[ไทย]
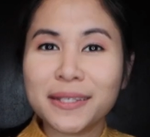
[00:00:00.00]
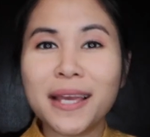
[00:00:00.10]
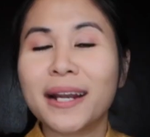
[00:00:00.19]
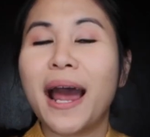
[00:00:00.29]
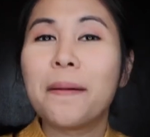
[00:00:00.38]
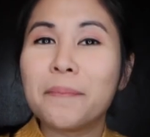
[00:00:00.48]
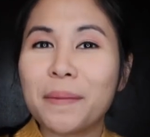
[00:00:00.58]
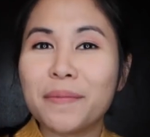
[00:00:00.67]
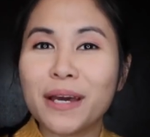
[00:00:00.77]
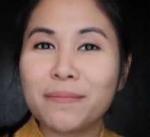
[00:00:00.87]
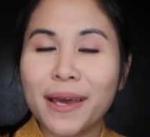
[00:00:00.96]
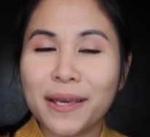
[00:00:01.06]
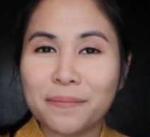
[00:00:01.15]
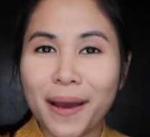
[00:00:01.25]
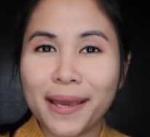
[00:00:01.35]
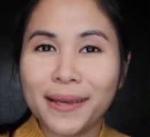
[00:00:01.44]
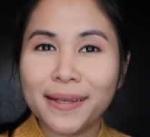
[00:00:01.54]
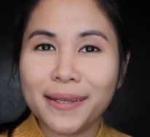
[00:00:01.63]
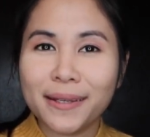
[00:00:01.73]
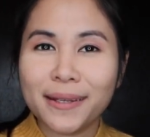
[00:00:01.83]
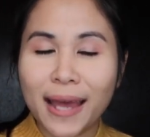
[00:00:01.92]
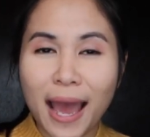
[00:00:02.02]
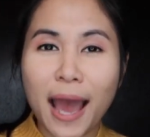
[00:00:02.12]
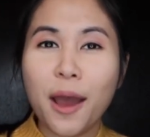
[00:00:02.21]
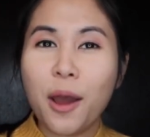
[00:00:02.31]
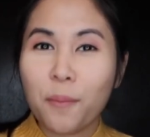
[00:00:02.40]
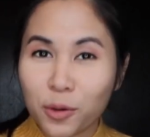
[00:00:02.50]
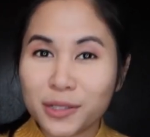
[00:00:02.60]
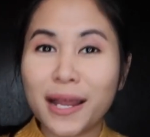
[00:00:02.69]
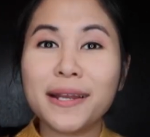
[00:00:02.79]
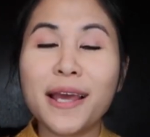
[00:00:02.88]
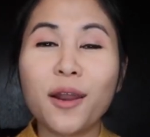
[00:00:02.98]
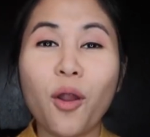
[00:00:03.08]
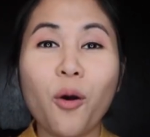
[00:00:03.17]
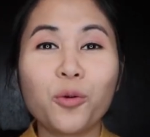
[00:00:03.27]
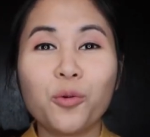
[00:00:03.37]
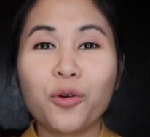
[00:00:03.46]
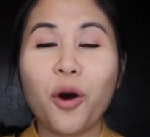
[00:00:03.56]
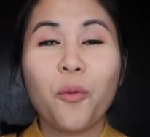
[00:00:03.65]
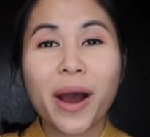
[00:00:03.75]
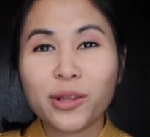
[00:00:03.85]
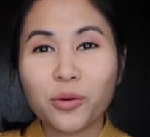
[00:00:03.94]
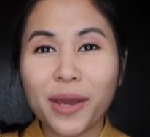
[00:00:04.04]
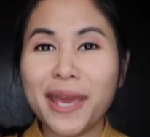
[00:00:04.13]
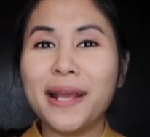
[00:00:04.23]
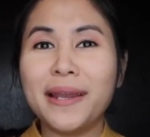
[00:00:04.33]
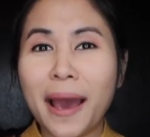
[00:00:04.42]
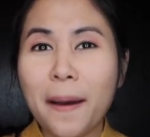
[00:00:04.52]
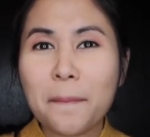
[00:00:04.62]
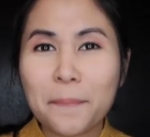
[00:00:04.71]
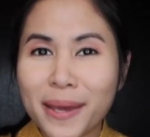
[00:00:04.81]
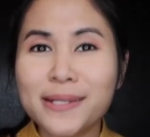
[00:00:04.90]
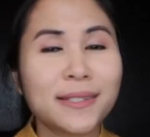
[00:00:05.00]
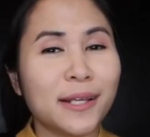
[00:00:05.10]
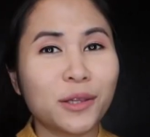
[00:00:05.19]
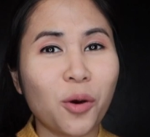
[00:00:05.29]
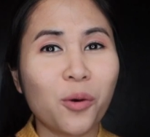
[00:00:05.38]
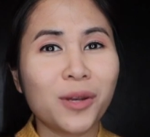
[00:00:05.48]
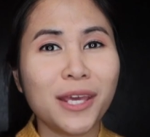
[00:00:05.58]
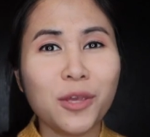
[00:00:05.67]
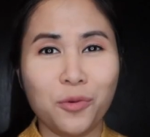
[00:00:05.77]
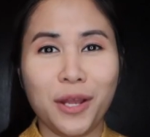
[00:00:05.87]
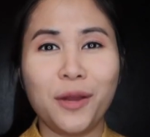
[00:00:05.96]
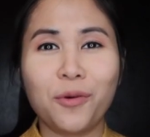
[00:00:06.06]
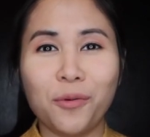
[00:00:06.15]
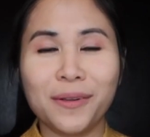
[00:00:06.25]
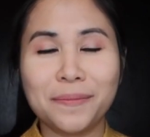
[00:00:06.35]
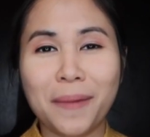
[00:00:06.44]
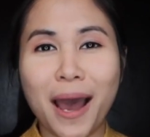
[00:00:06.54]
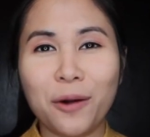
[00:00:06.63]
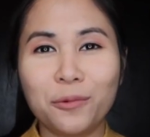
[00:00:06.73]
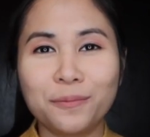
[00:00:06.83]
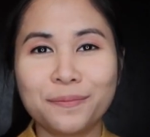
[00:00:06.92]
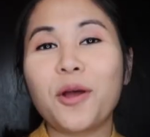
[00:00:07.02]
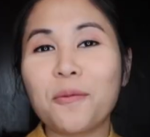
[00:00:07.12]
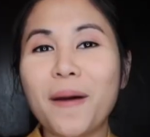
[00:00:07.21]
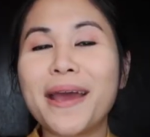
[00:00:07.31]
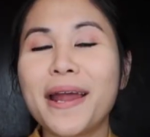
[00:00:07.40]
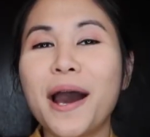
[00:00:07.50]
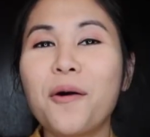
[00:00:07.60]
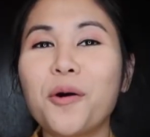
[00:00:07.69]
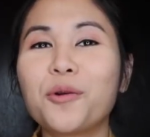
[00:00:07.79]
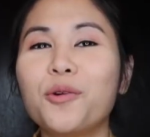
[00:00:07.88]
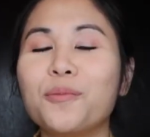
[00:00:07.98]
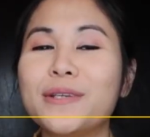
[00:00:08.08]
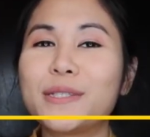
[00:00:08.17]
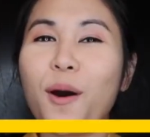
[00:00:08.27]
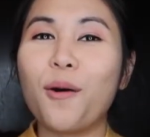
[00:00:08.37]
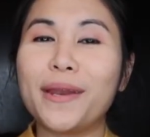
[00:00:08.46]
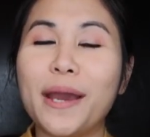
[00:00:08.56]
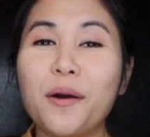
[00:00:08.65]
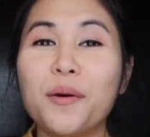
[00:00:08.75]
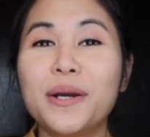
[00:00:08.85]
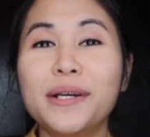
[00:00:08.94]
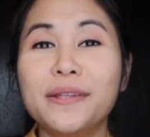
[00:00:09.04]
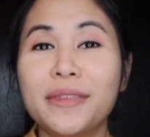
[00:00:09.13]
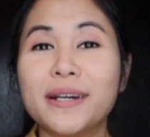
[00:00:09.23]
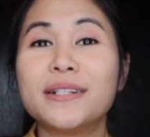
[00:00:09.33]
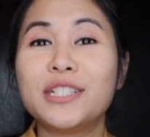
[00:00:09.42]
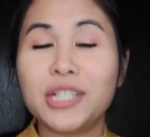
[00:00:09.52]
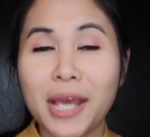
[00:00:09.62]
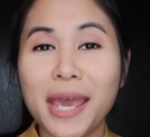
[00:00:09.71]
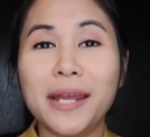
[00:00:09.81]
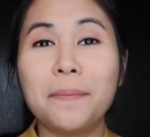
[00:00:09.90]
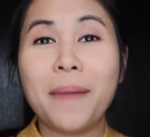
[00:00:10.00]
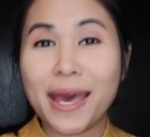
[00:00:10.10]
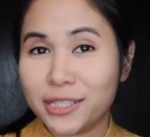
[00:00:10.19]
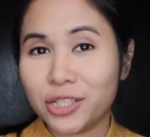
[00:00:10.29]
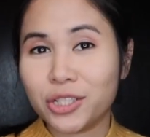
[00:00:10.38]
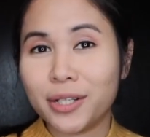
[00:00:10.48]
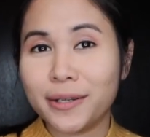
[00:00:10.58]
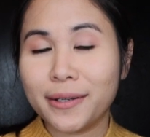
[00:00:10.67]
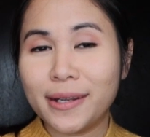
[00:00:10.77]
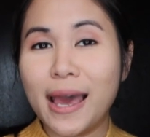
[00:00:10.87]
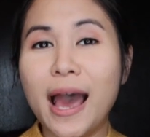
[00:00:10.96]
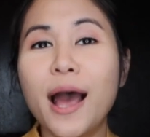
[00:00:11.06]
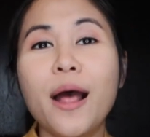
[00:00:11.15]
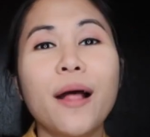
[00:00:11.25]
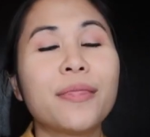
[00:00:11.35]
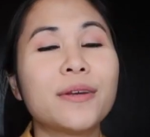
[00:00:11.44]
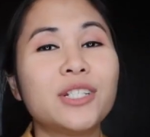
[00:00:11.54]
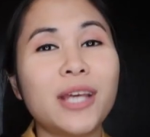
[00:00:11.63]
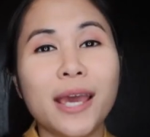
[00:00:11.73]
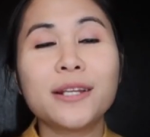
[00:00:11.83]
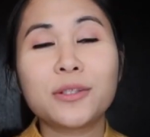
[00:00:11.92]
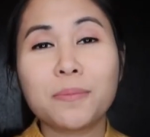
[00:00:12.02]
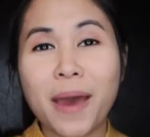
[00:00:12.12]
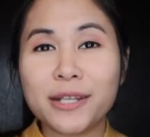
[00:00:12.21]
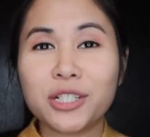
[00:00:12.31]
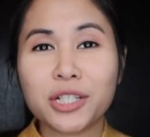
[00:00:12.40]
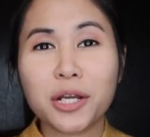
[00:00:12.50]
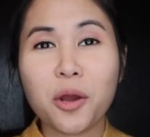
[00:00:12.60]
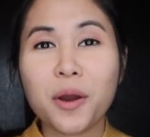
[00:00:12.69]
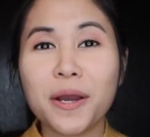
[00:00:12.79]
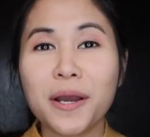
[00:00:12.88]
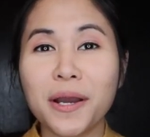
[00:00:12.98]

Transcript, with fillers: นจะยังทำแบบเดิมได้อีกไหมนะคะเพราะฉะนั้นเนี่ยลองดูเนาะว่าตัวเองเนี่ยเป็นสิงโตที่อยู่ในกรงหรือเปล่า ต่อไปนะคะคนกลุ่มที่2เนี่ยก็คือ the chain magician นะคะ The Change Magician ก็คื